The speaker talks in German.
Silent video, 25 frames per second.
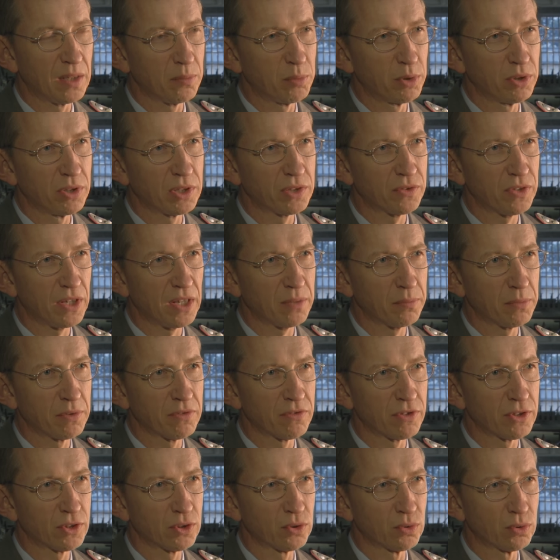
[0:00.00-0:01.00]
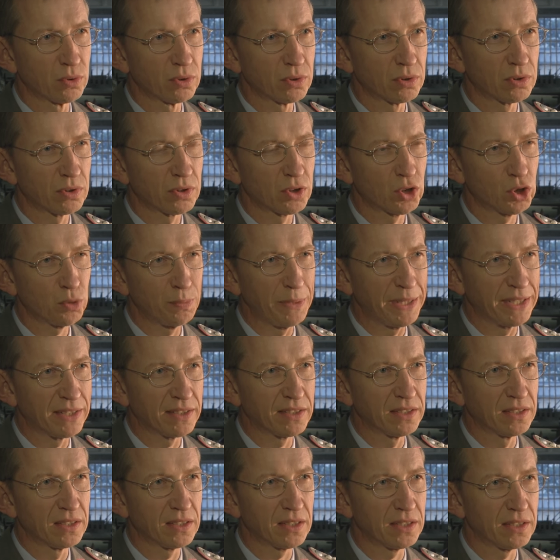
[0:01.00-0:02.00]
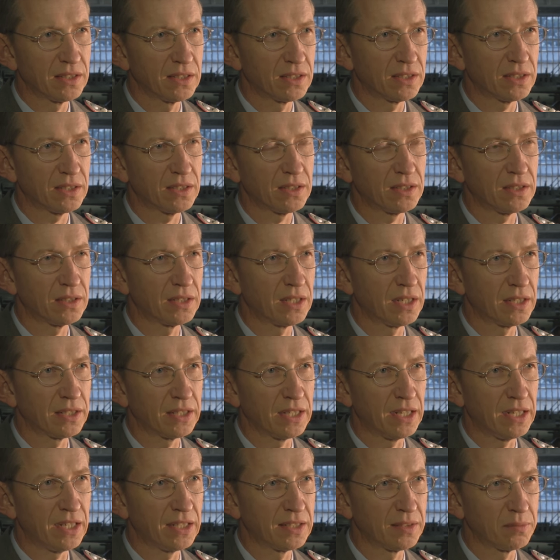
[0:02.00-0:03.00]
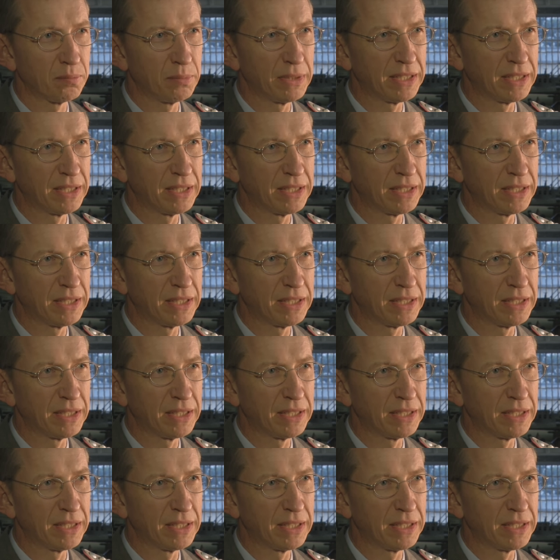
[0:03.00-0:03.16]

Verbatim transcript: der Bundeswehr hat man versucht, spätestens seit den 60er Jahren